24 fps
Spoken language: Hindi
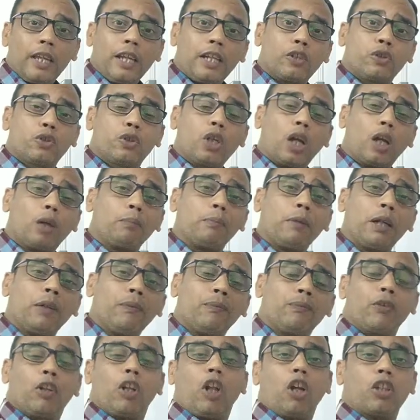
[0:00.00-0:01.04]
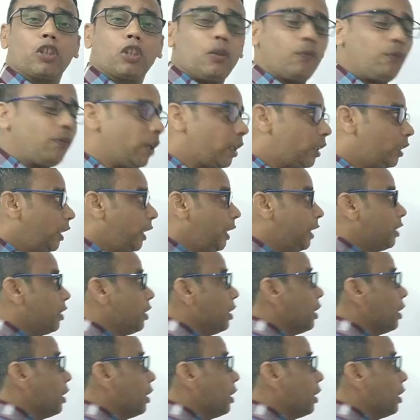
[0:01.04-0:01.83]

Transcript: एक जर्मन फिलोसोफर थे